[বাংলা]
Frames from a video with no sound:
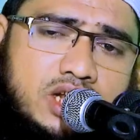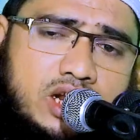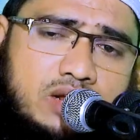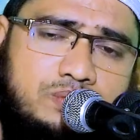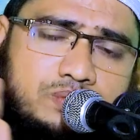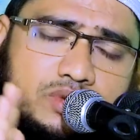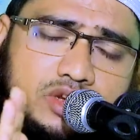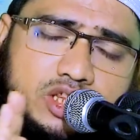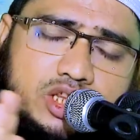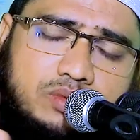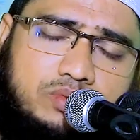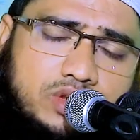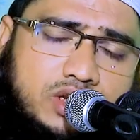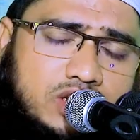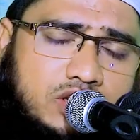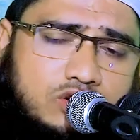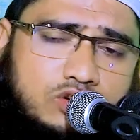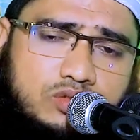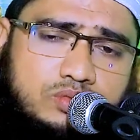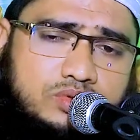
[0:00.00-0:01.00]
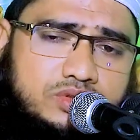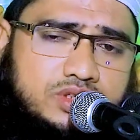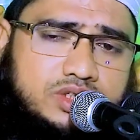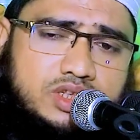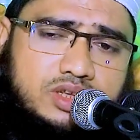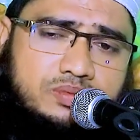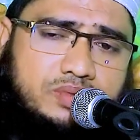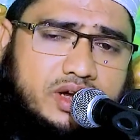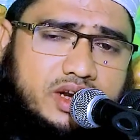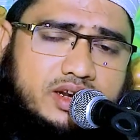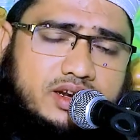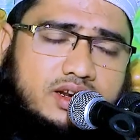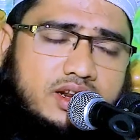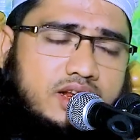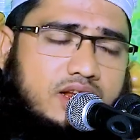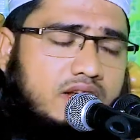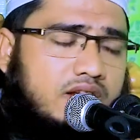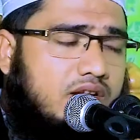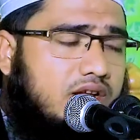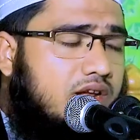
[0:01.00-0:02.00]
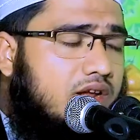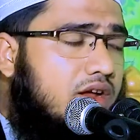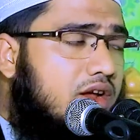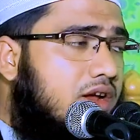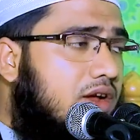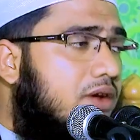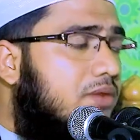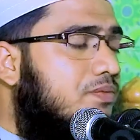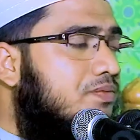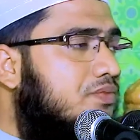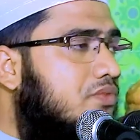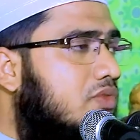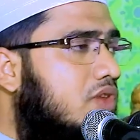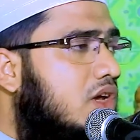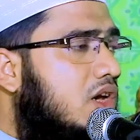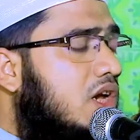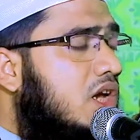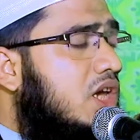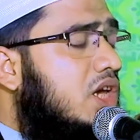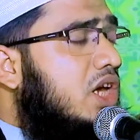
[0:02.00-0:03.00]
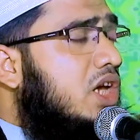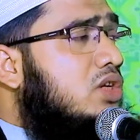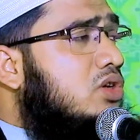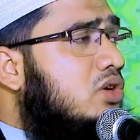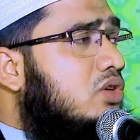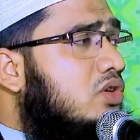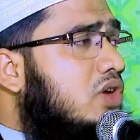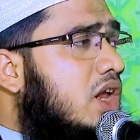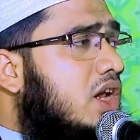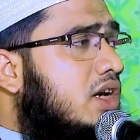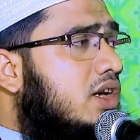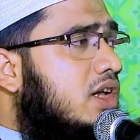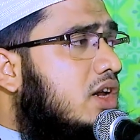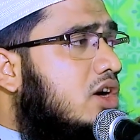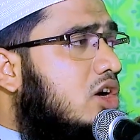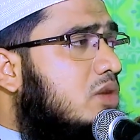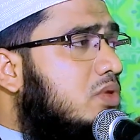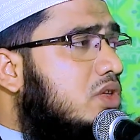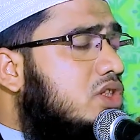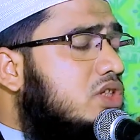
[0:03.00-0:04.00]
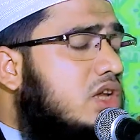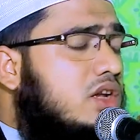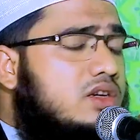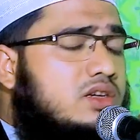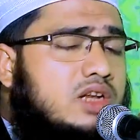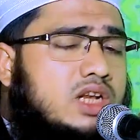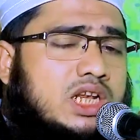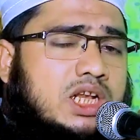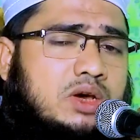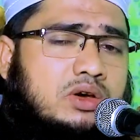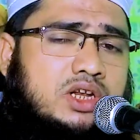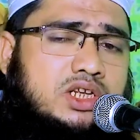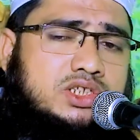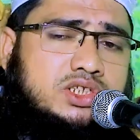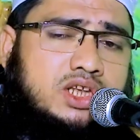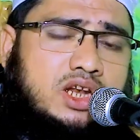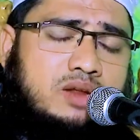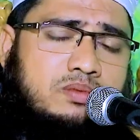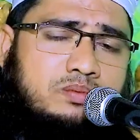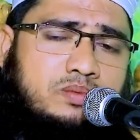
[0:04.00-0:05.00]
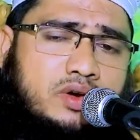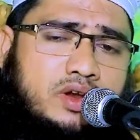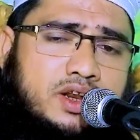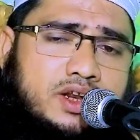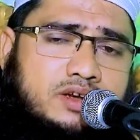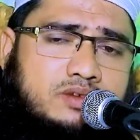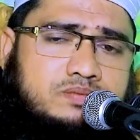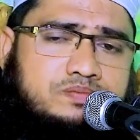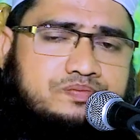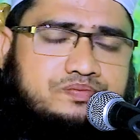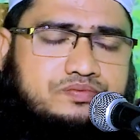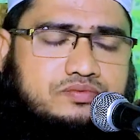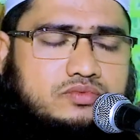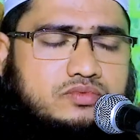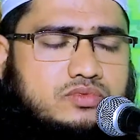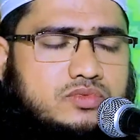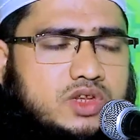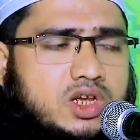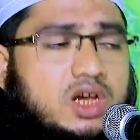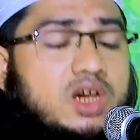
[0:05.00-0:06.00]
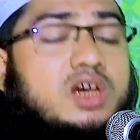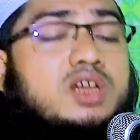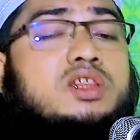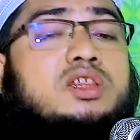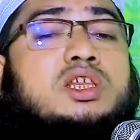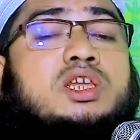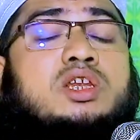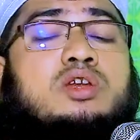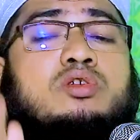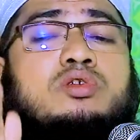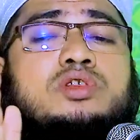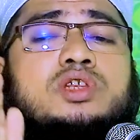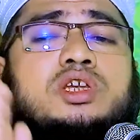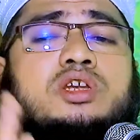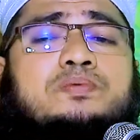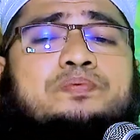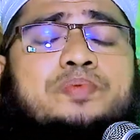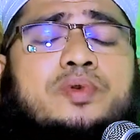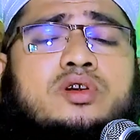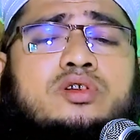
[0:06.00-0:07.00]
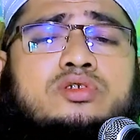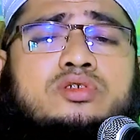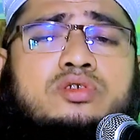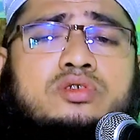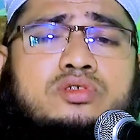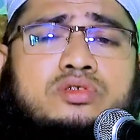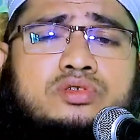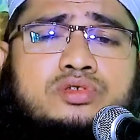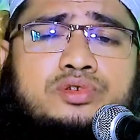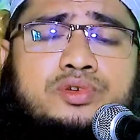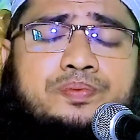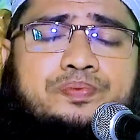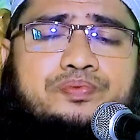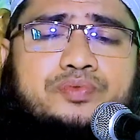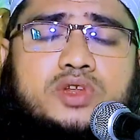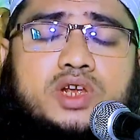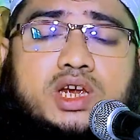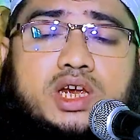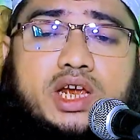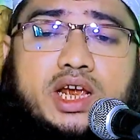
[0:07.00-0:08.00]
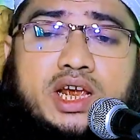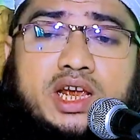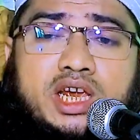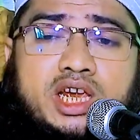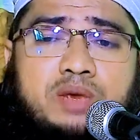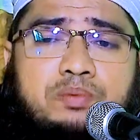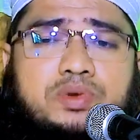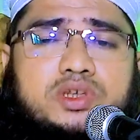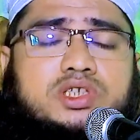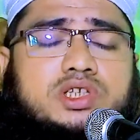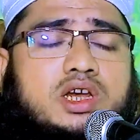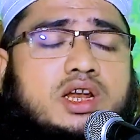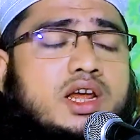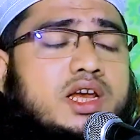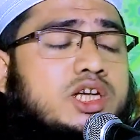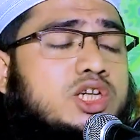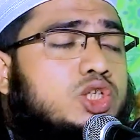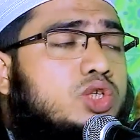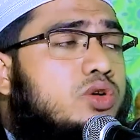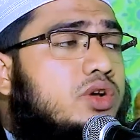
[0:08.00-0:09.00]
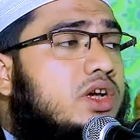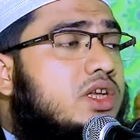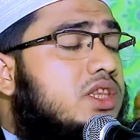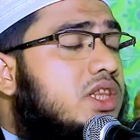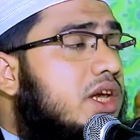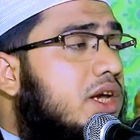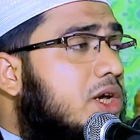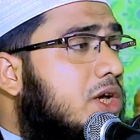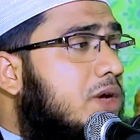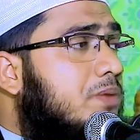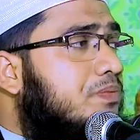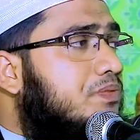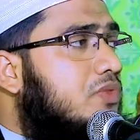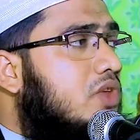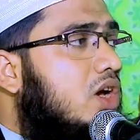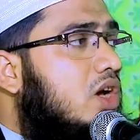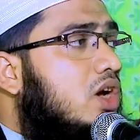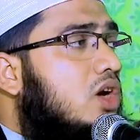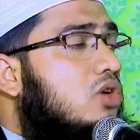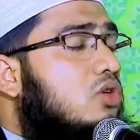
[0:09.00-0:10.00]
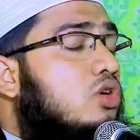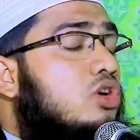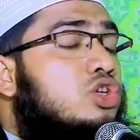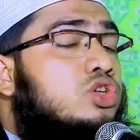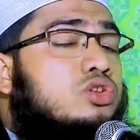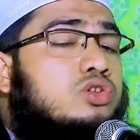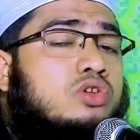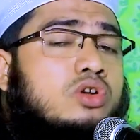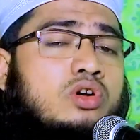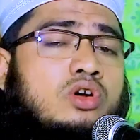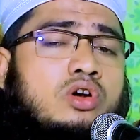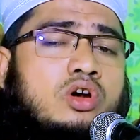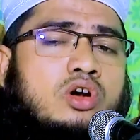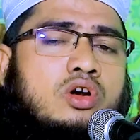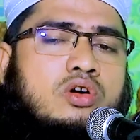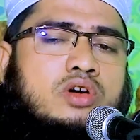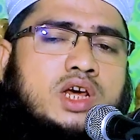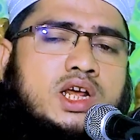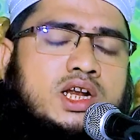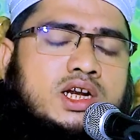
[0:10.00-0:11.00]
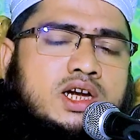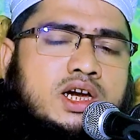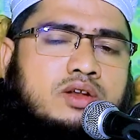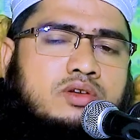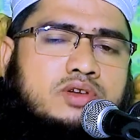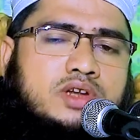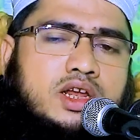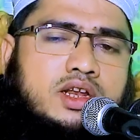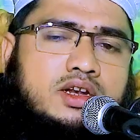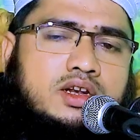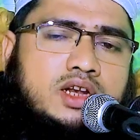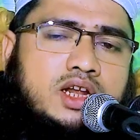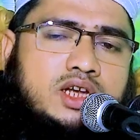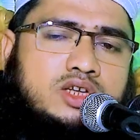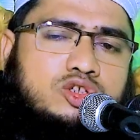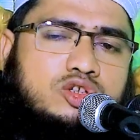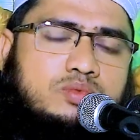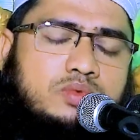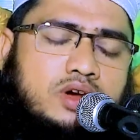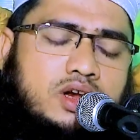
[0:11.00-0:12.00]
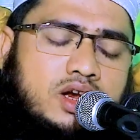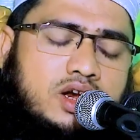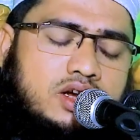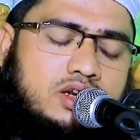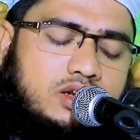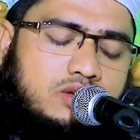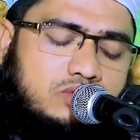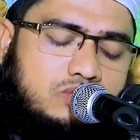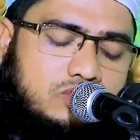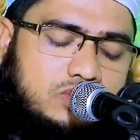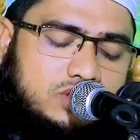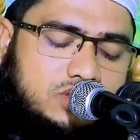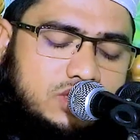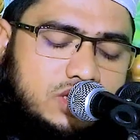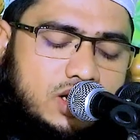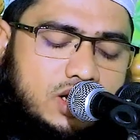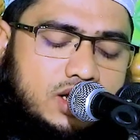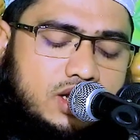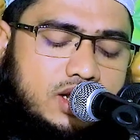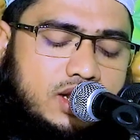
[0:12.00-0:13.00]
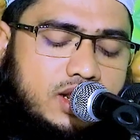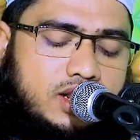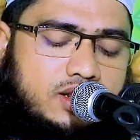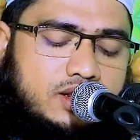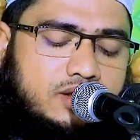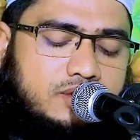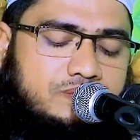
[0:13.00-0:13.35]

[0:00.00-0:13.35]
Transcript: ছাড়া পৃথিবীর কেউ বুঝতে পারে না জন্য আল্লাহ নবী আলাইহি সাল্লাম বলেন দীর্ঘদিন পর্যন্ত এই বিছানায় শুয়ে থেকে কষ্ট করার কারণে আল্লাহ সুবহানাহু ওয়া তাআলা